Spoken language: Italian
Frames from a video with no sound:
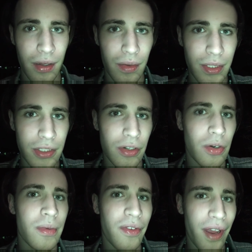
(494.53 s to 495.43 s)

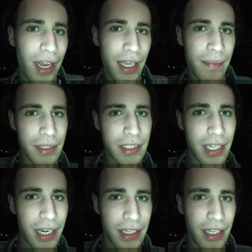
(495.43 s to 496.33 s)
Questo mi fa anche
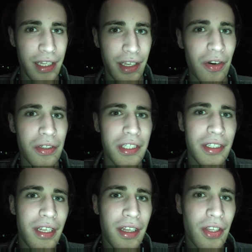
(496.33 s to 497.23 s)
pensare a tante cose,
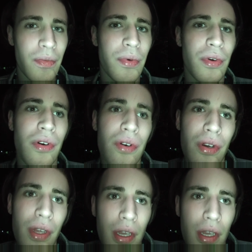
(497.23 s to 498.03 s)
del tipo